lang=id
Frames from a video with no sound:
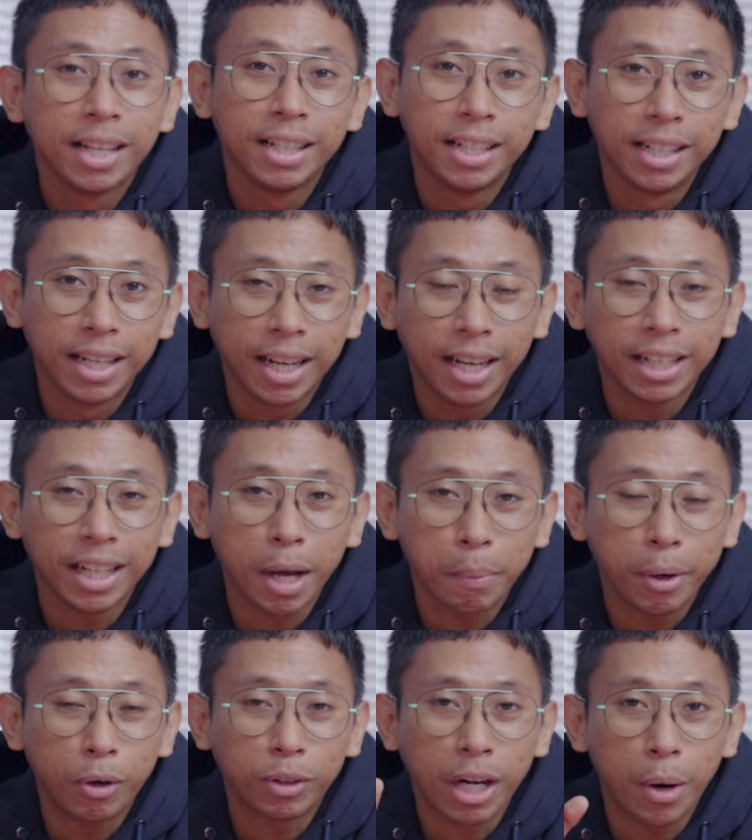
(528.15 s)
dengan
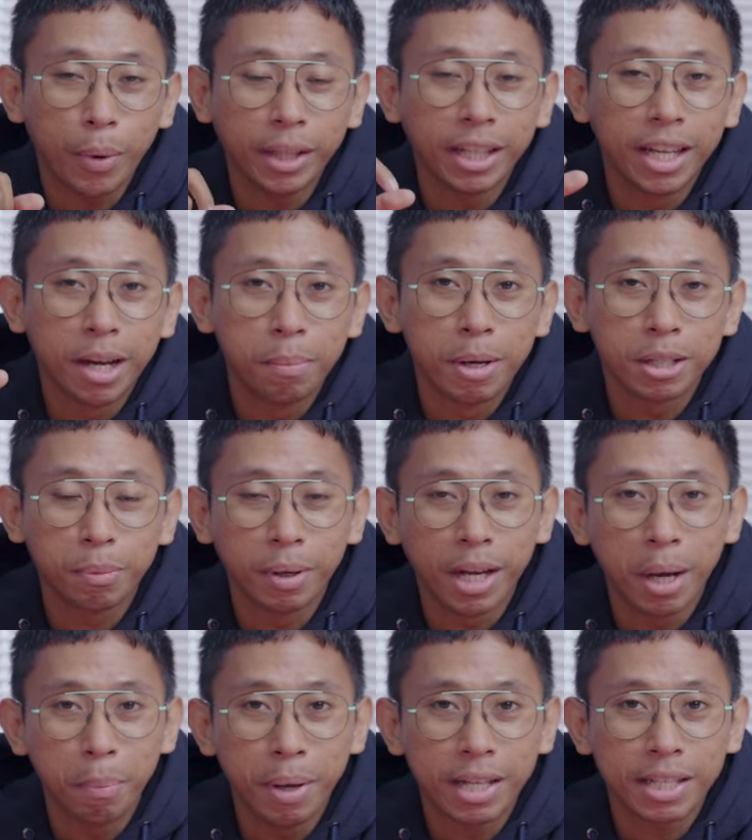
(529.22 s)
kamera ultrawide 13
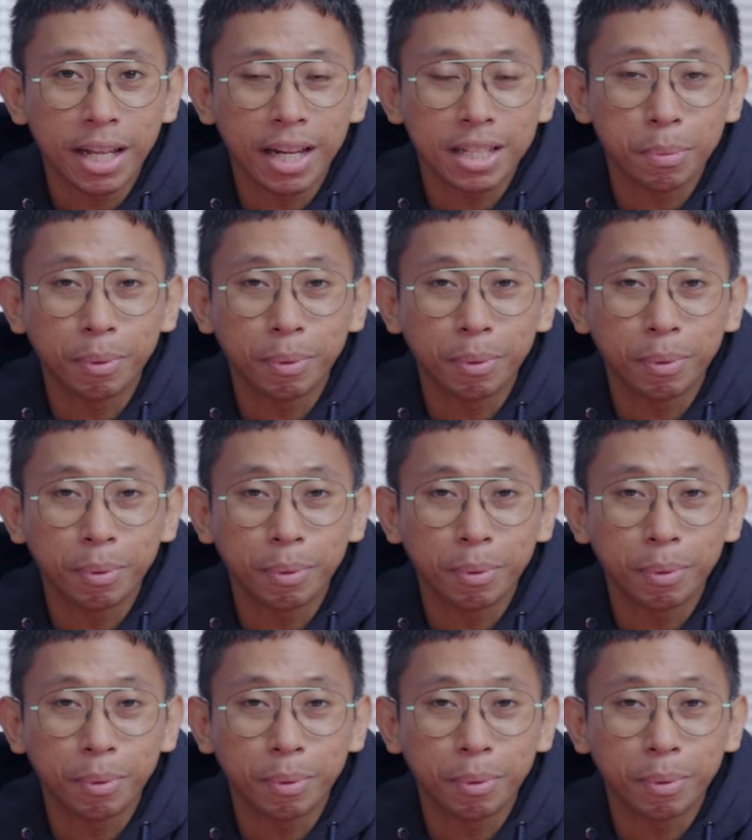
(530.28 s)
megapiksel.